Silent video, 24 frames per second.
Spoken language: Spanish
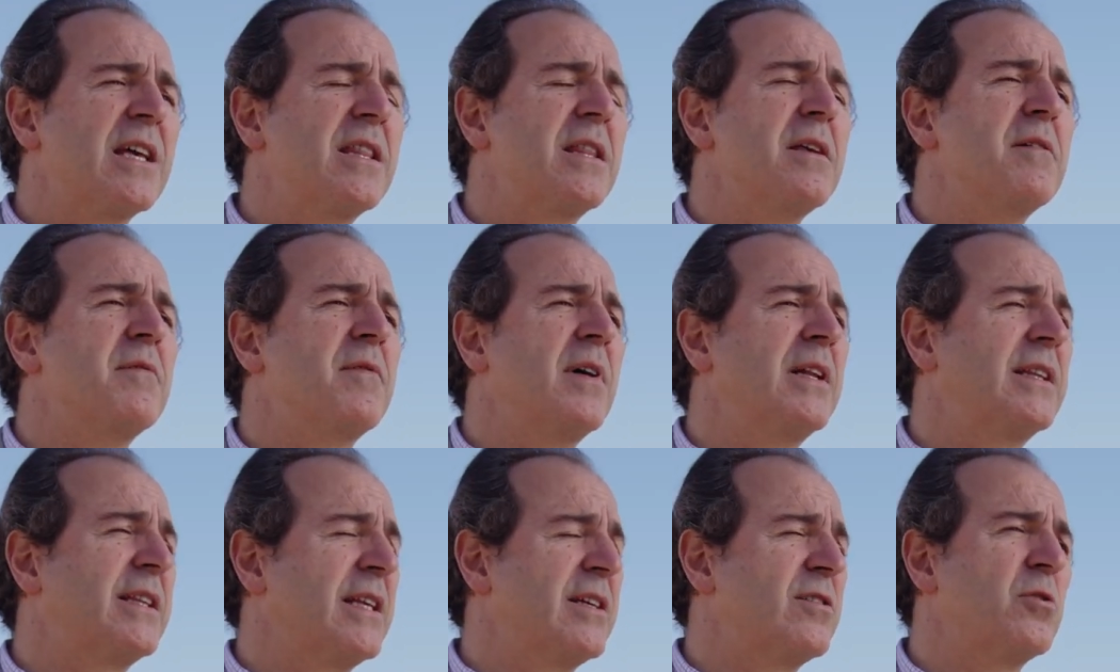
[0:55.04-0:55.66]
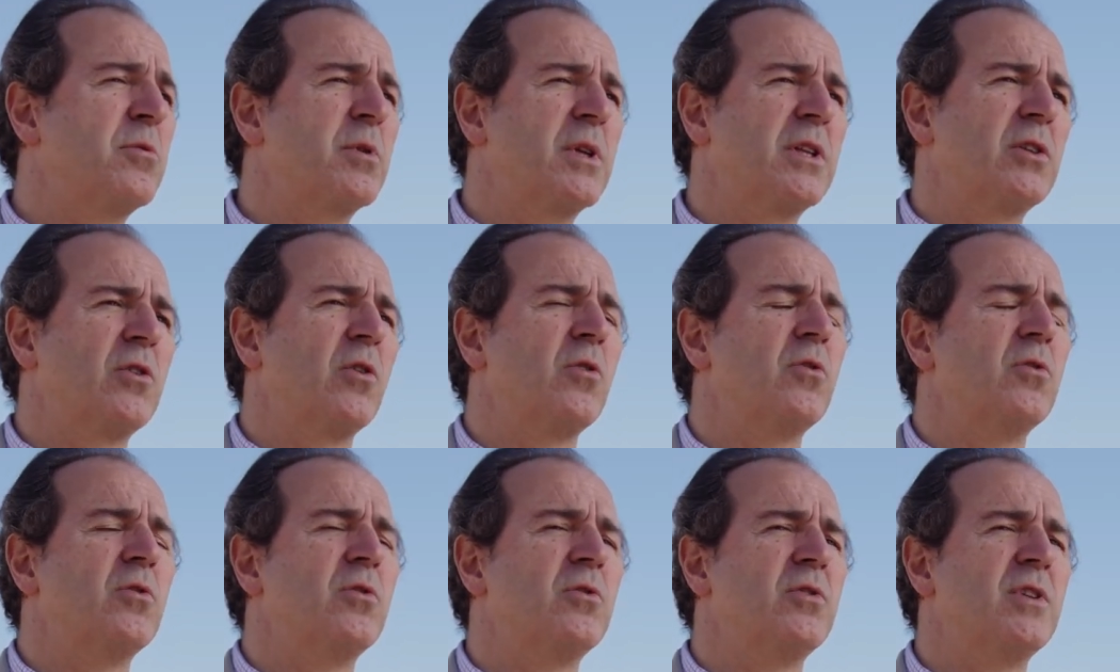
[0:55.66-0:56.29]
que hacen falta, sobre
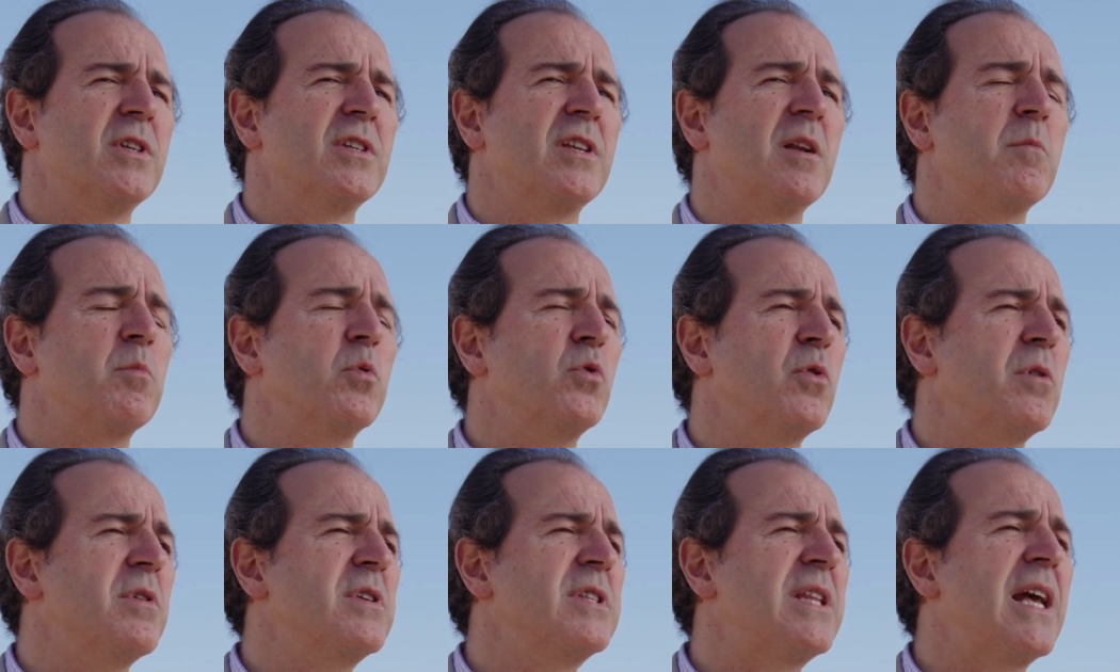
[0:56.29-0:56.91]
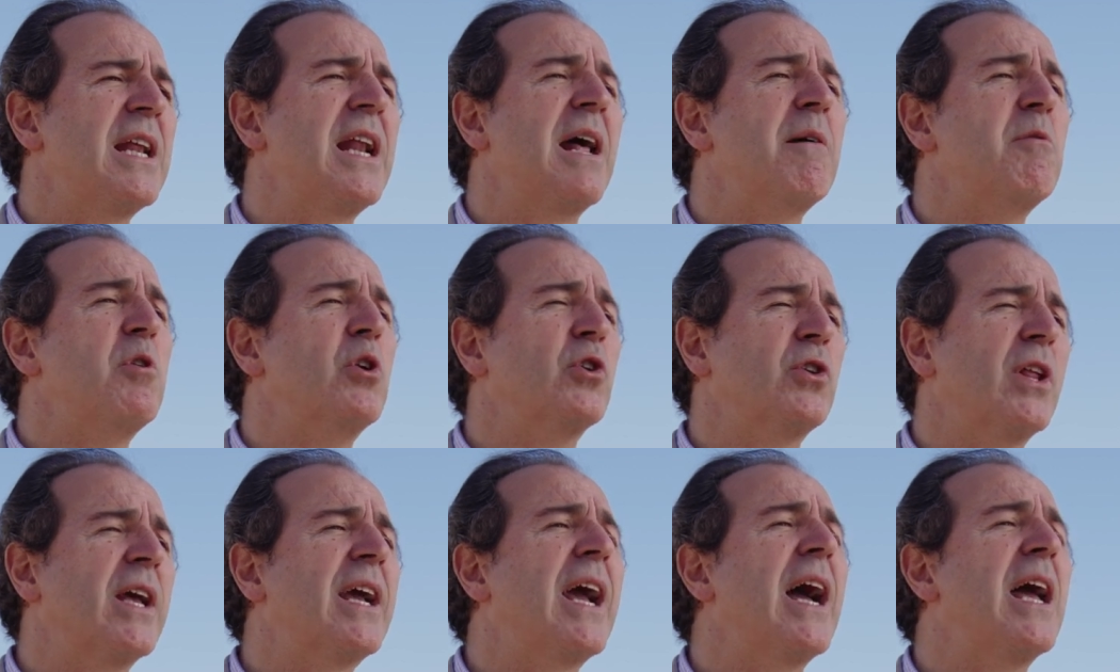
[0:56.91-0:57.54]
todo desde el punto de vista de la
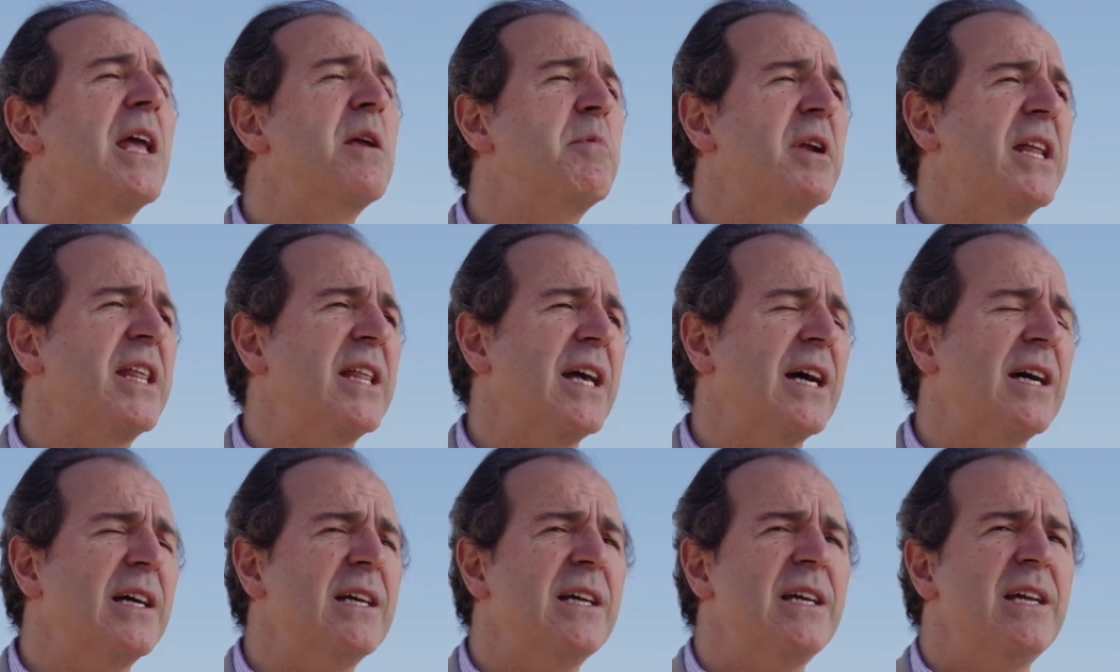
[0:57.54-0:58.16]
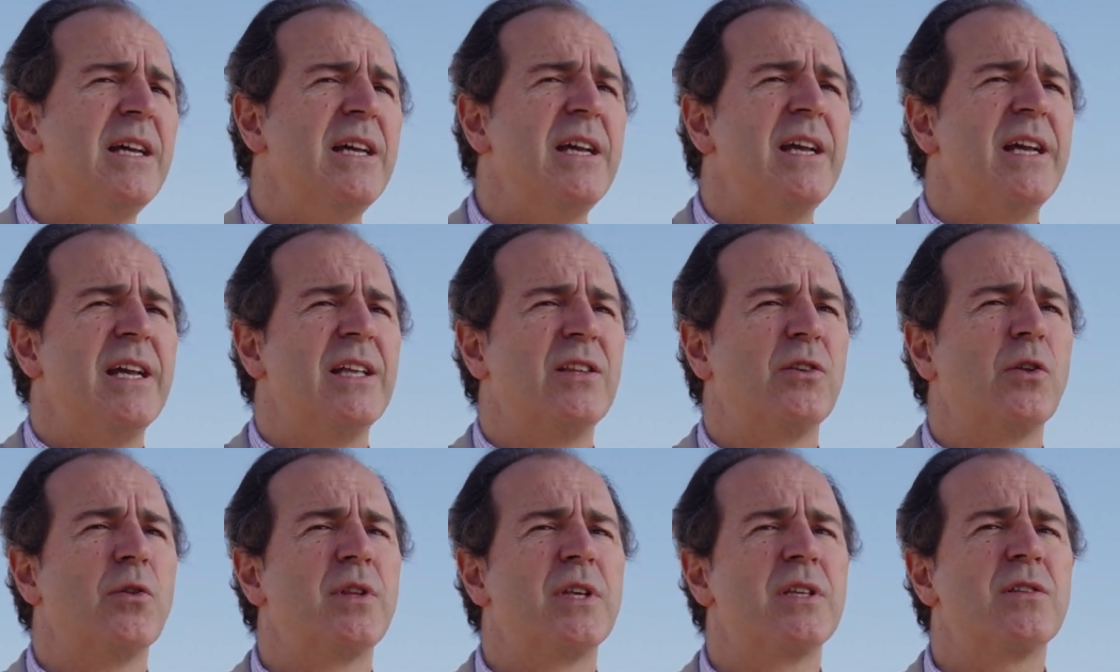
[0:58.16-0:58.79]
biblioteca híbrida.
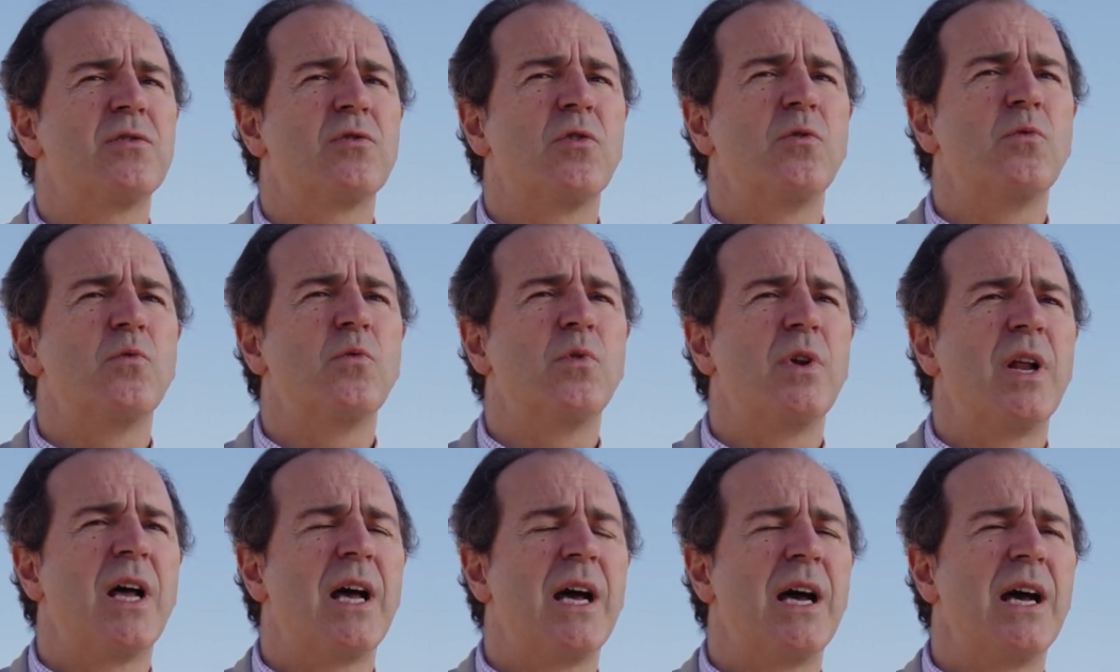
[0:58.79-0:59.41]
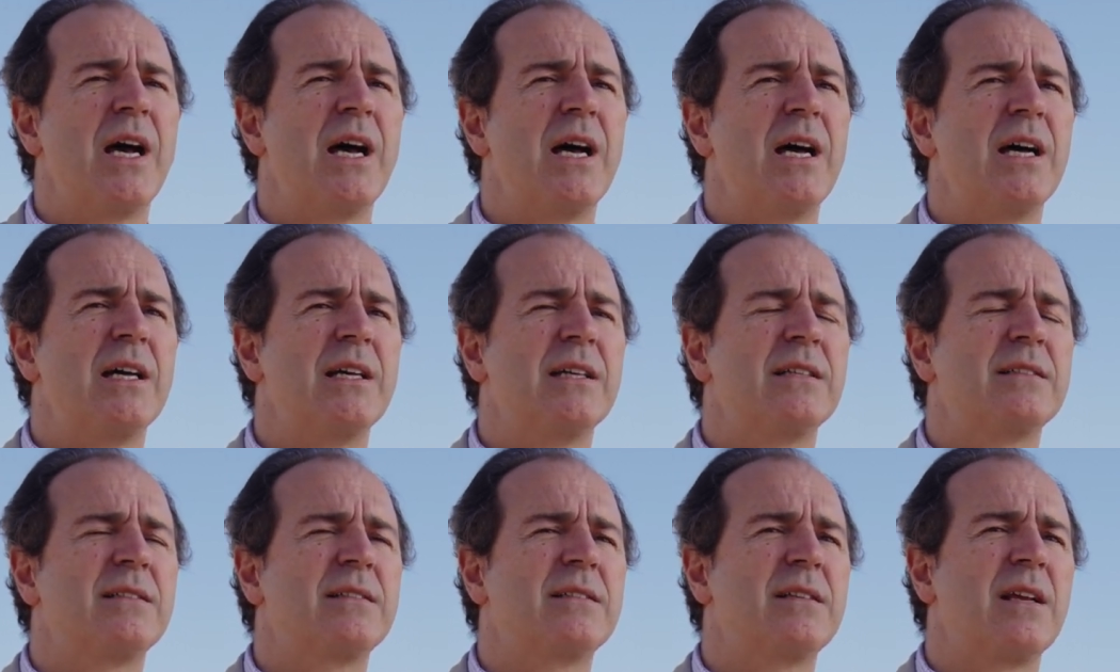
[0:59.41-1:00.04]
Entonces son
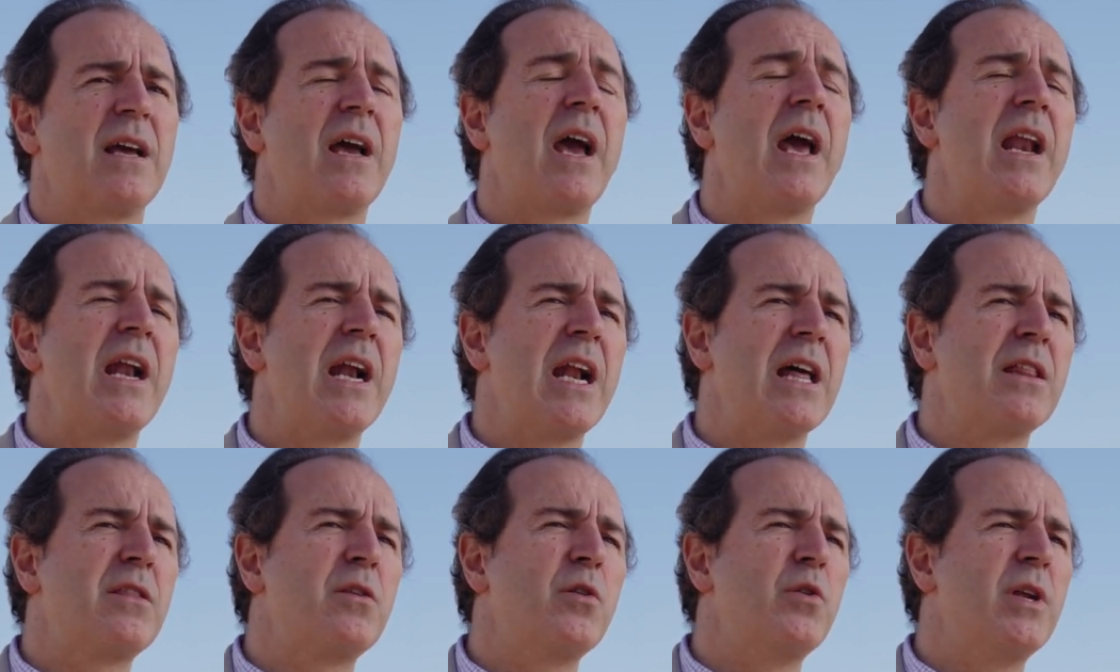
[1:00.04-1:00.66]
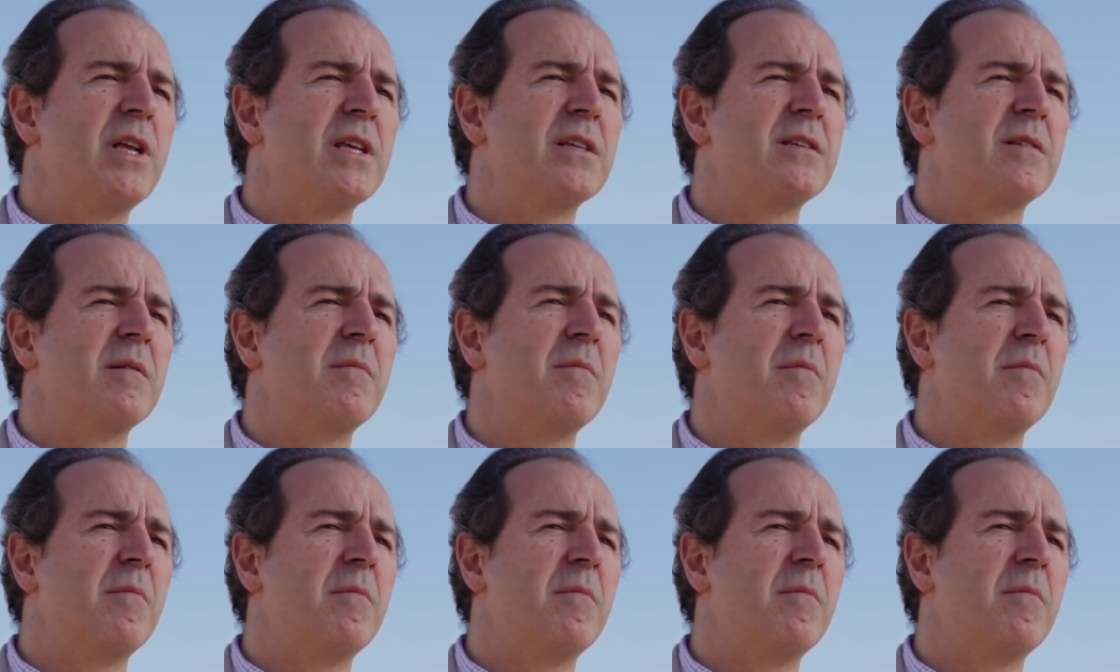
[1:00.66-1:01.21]
unas generaciones